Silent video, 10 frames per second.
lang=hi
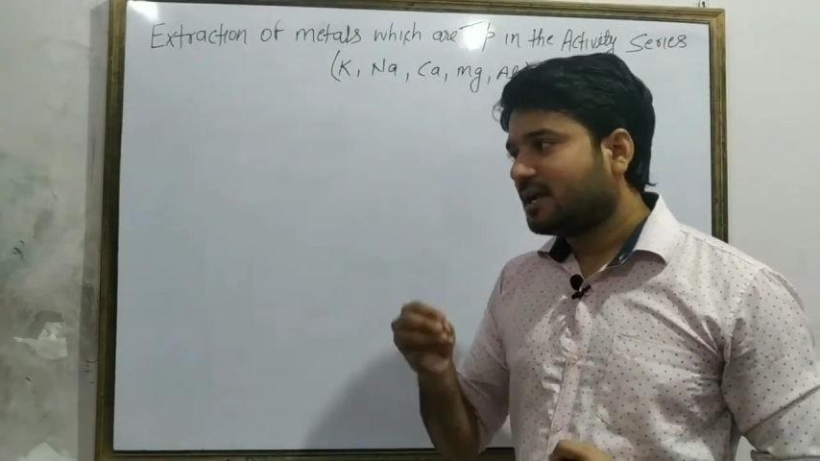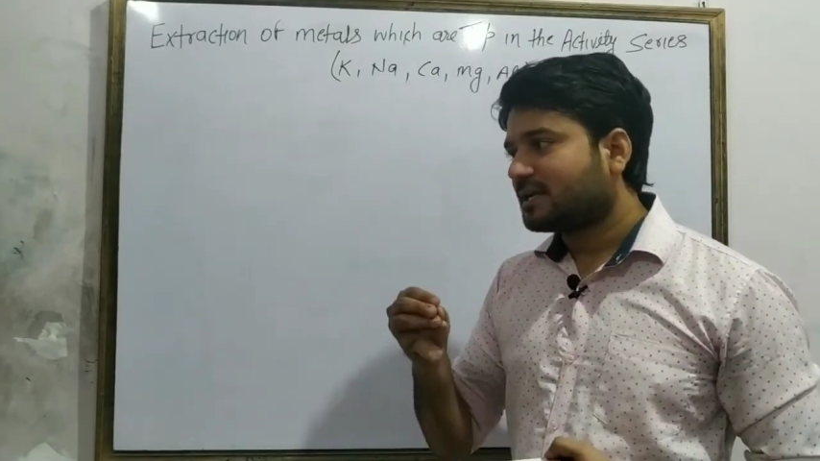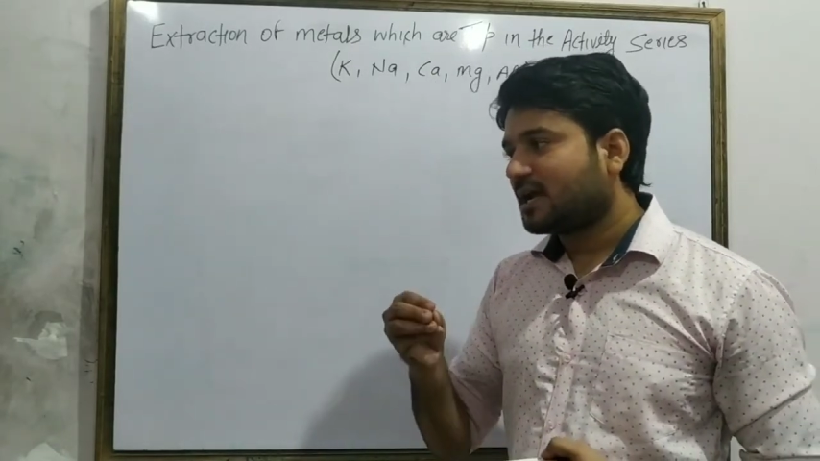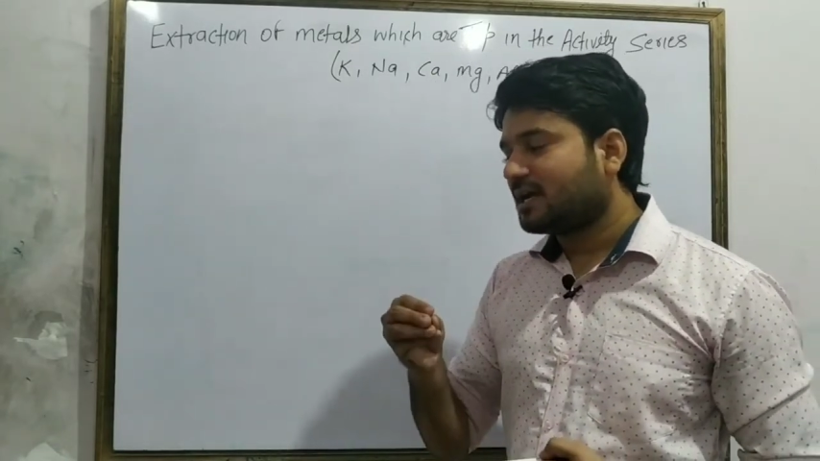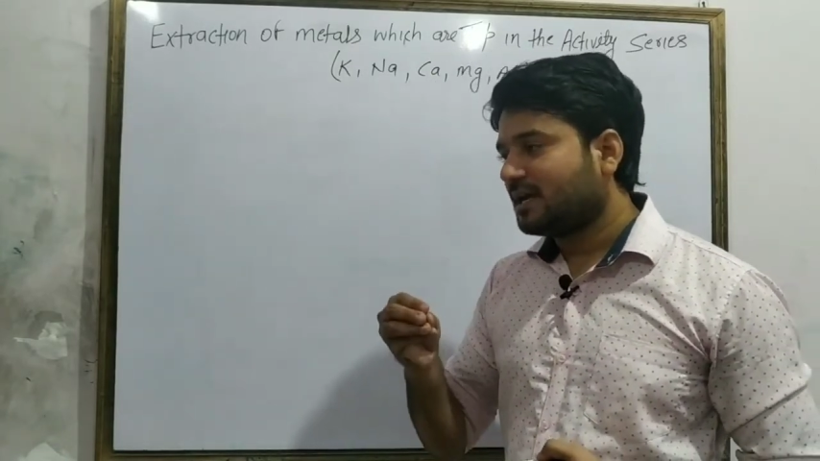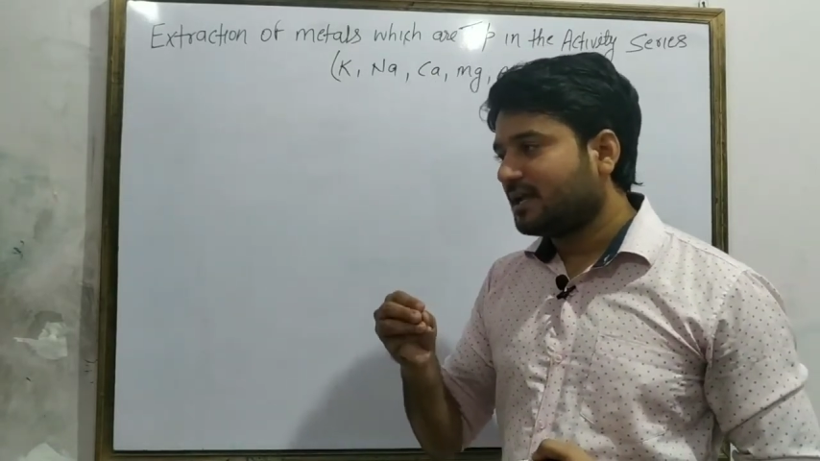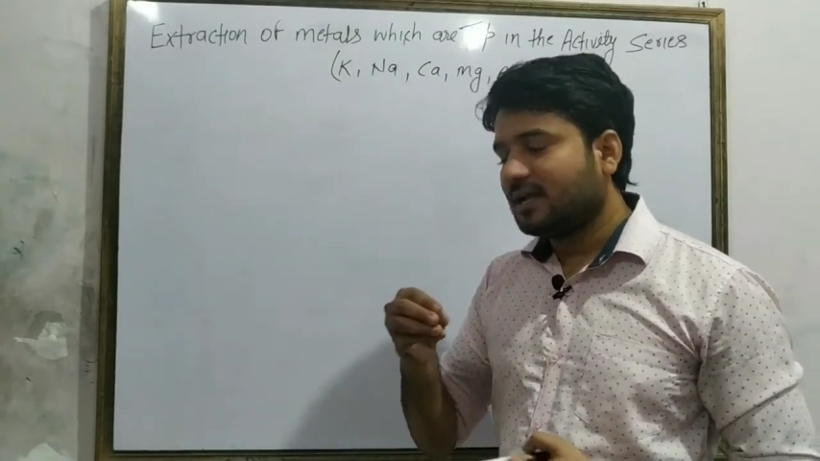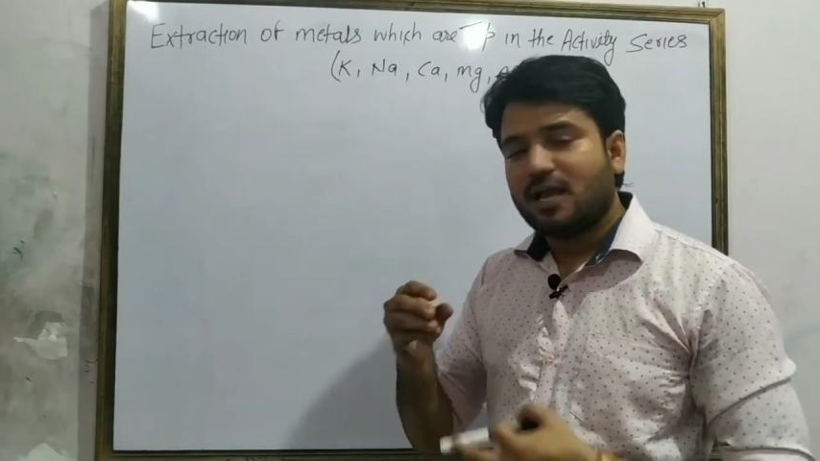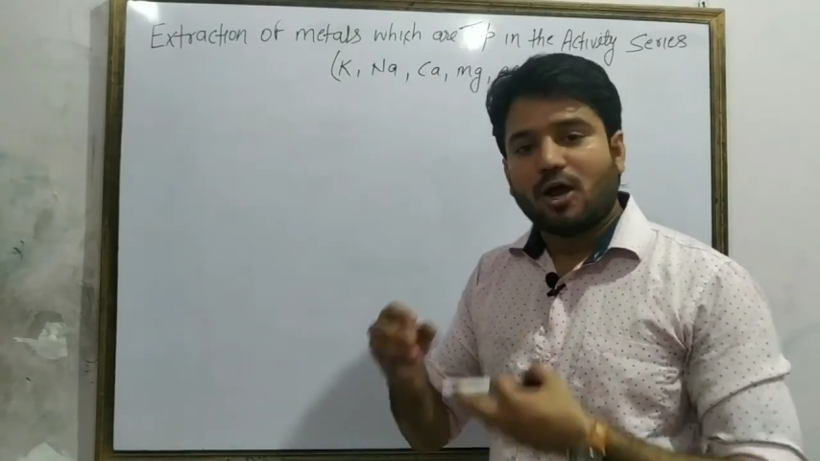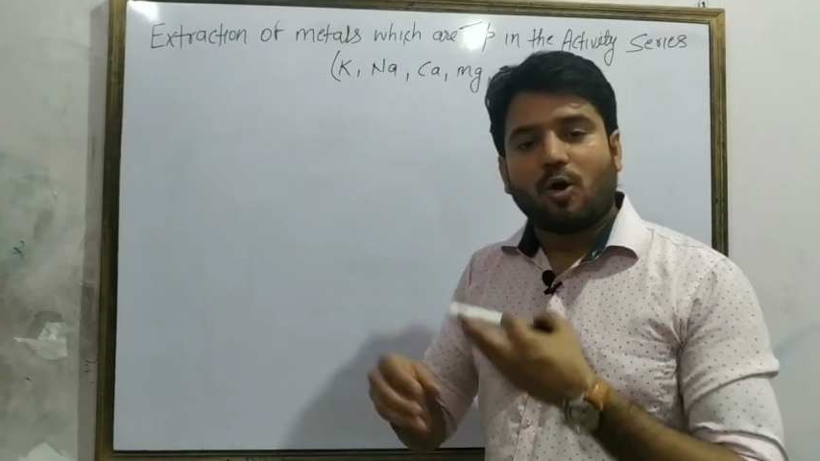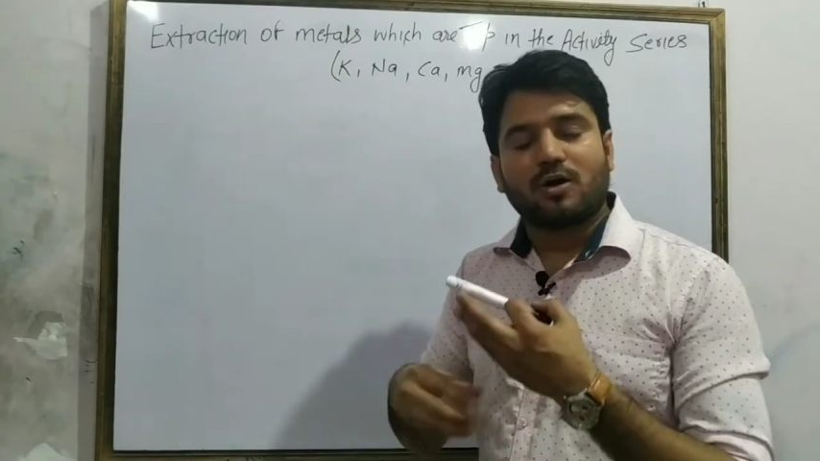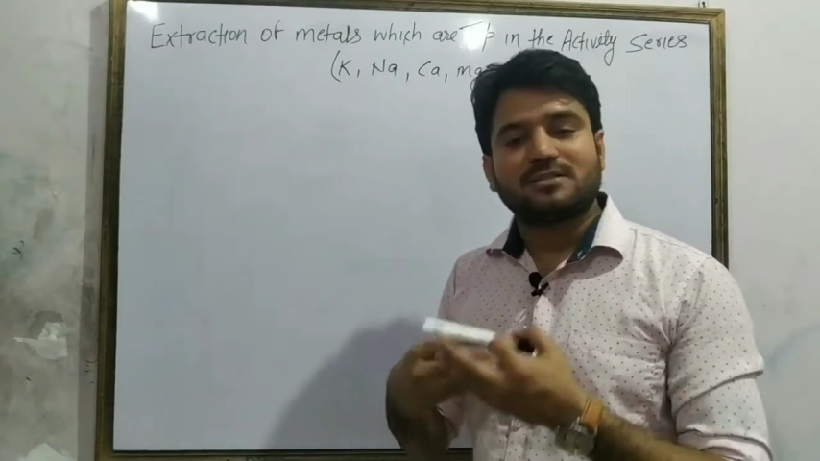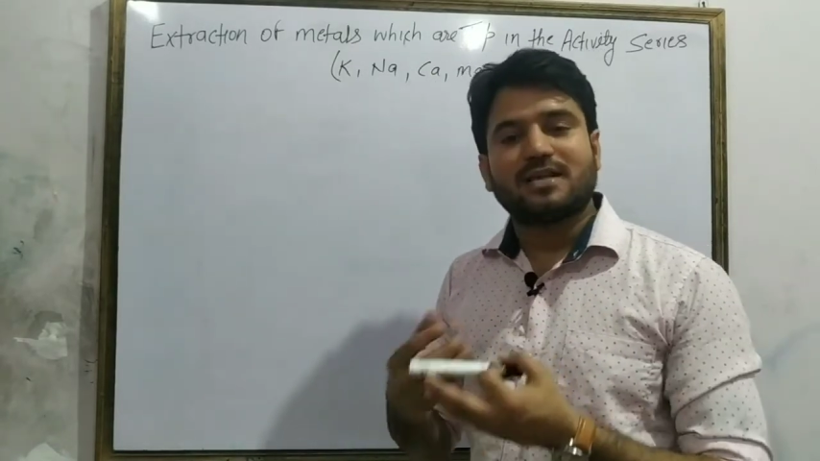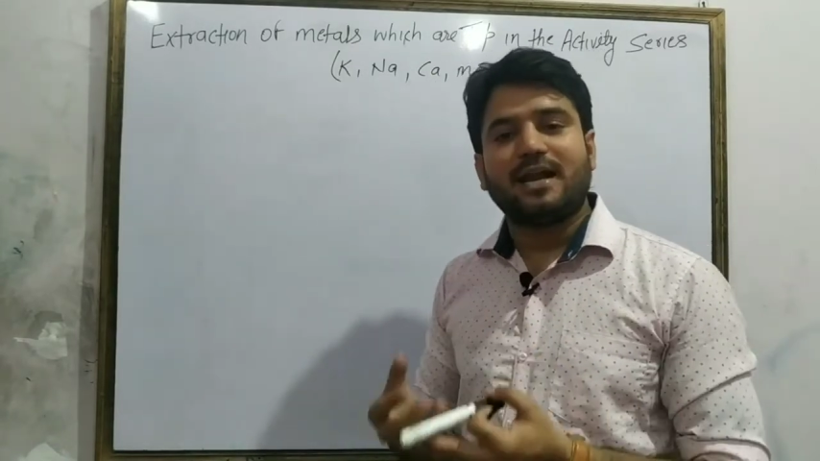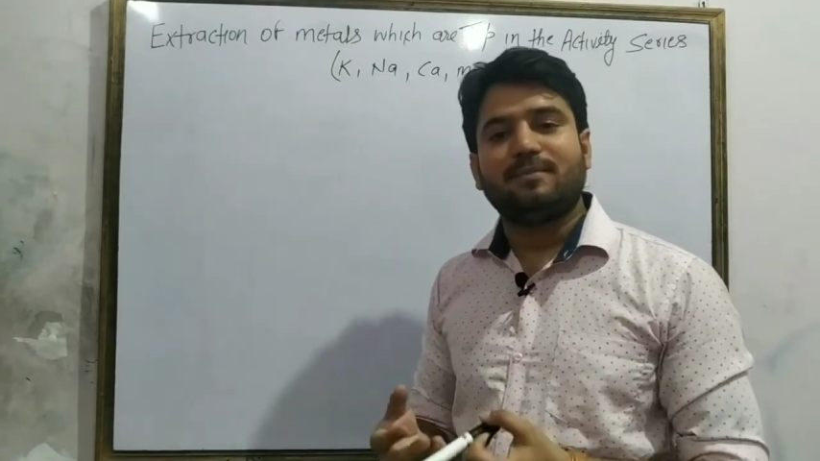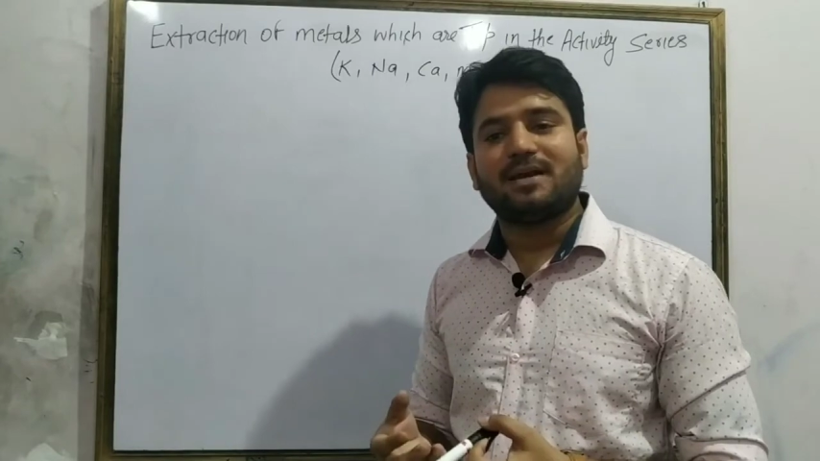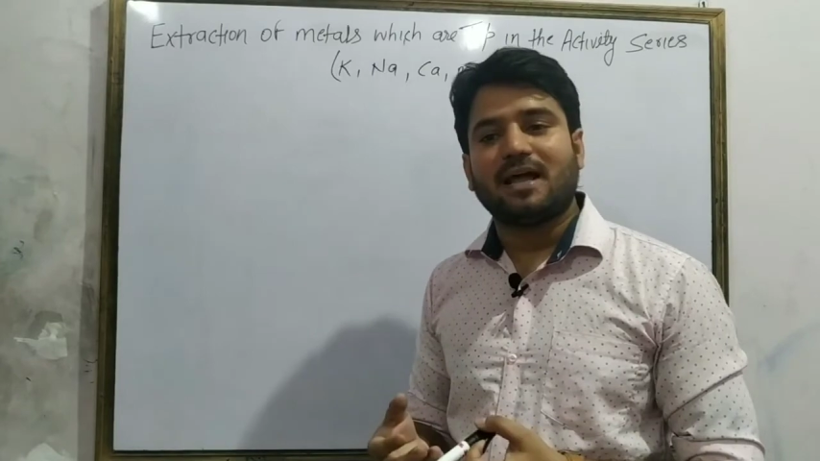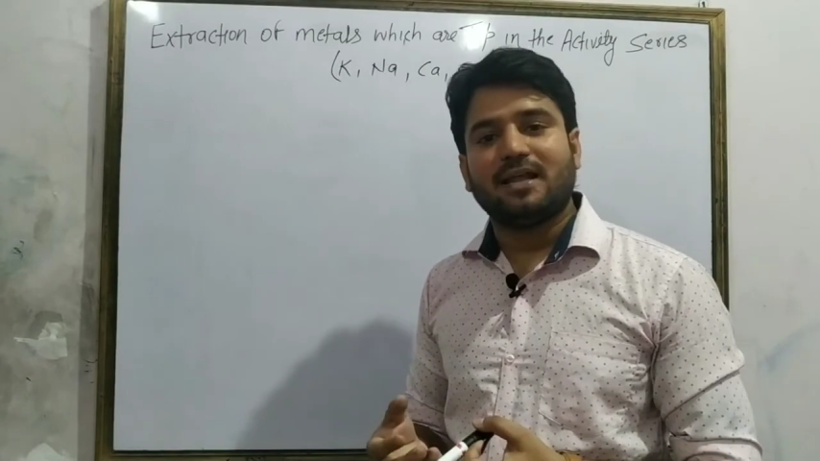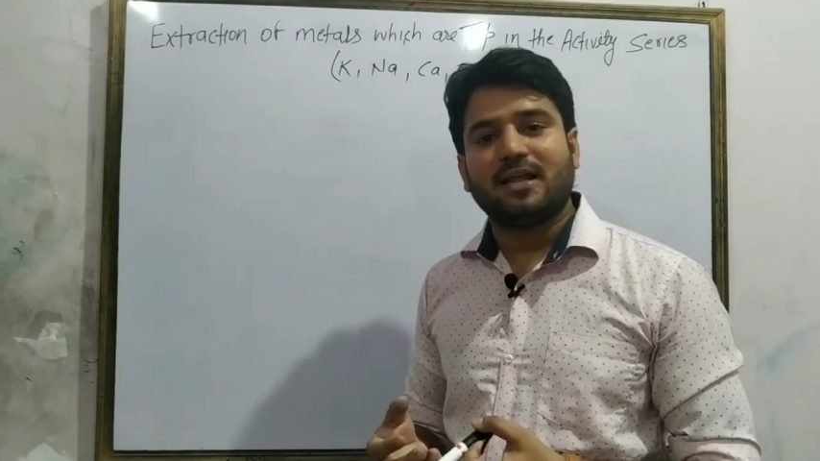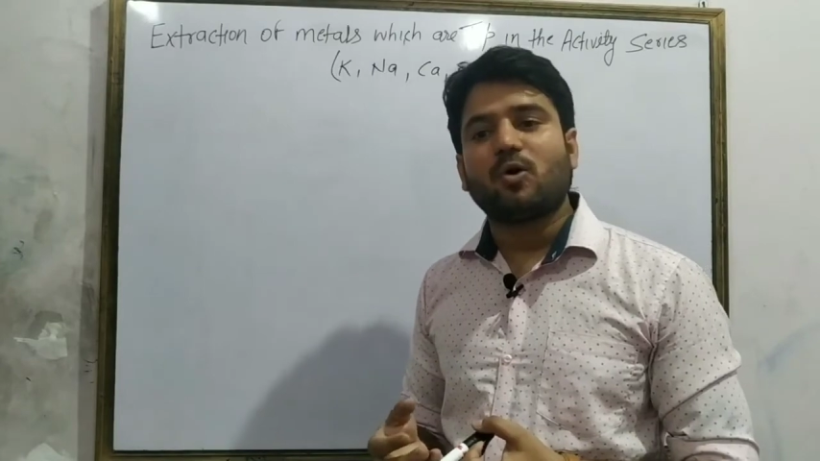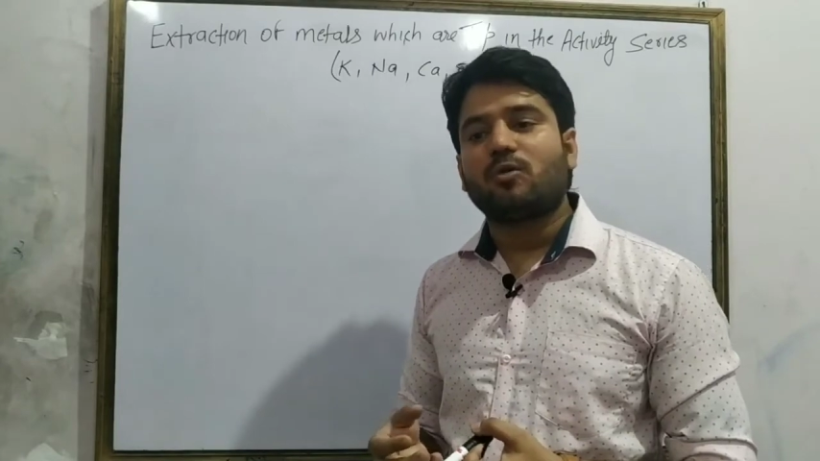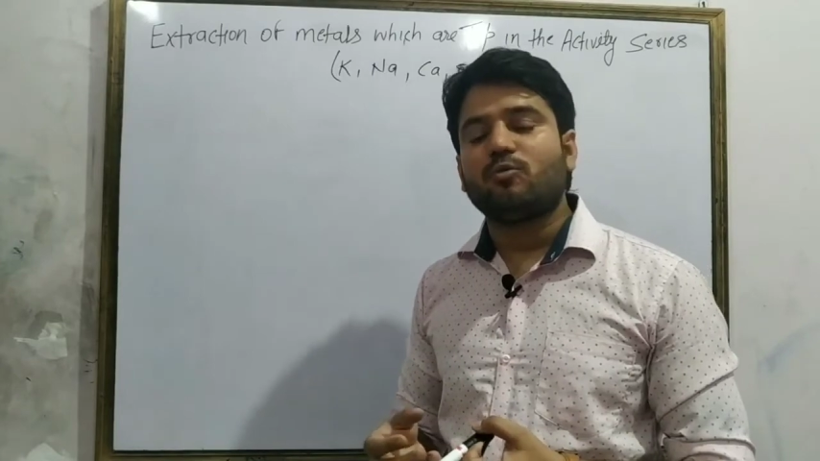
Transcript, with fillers: क्या करेंगे ऑक्साइड बना लेंगे और